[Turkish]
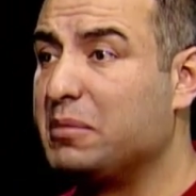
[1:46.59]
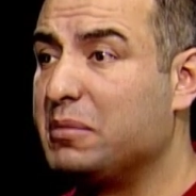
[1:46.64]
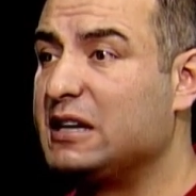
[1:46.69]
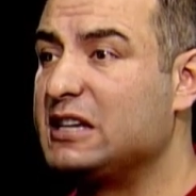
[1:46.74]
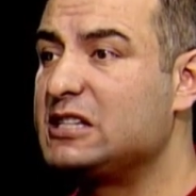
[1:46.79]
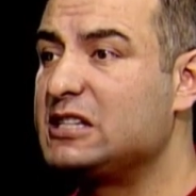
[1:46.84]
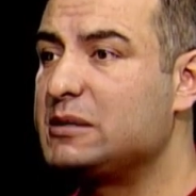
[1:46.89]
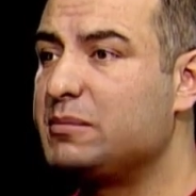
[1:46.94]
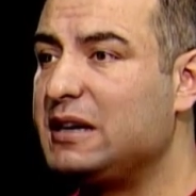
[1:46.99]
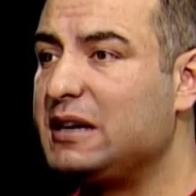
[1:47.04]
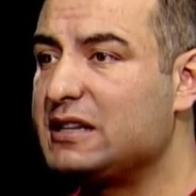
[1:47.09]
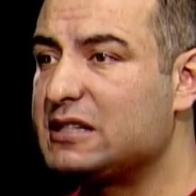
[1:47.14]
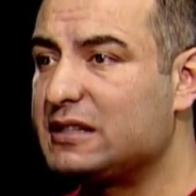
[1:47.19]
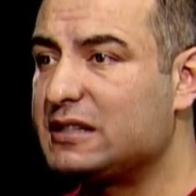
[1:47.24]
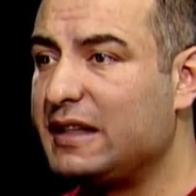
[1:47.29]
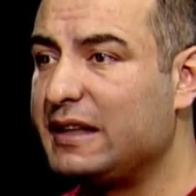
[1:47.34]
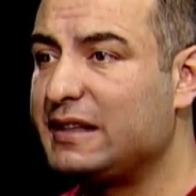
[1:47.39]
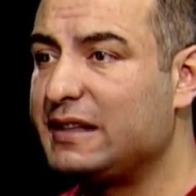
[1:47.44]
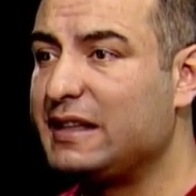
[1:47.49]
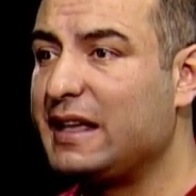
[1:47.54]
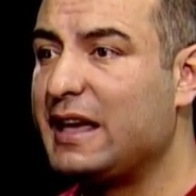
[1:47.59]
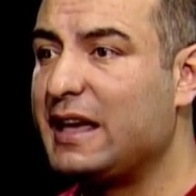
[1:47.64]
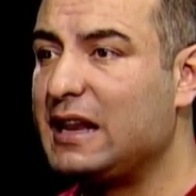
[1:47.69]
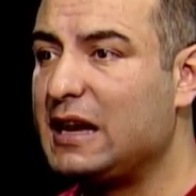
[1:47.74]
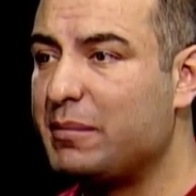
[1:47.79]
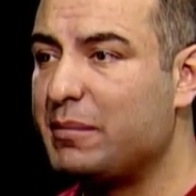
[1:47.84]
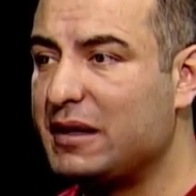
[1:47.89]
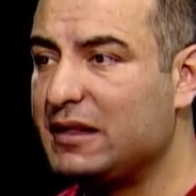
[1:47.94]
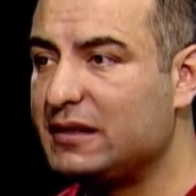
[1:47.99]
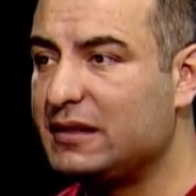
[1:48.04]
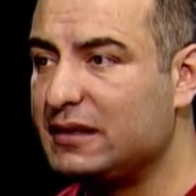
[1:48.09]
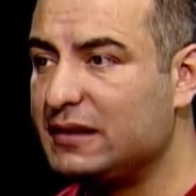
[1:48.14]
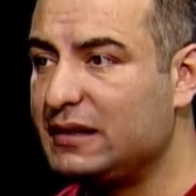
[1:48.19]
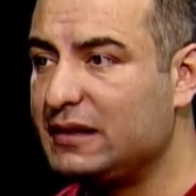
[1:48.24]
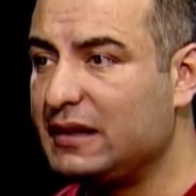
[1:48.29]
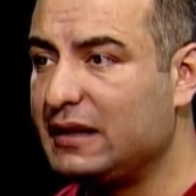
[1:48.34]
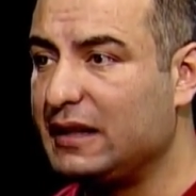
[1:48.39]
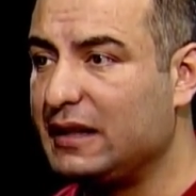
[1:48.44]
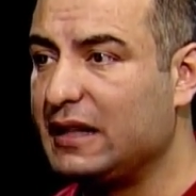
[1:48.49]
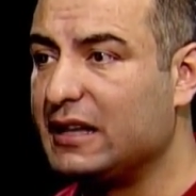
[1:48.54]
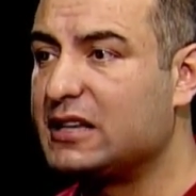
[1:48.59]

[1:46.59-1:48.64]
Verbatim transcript: Birinci bileşikteki Y elementinin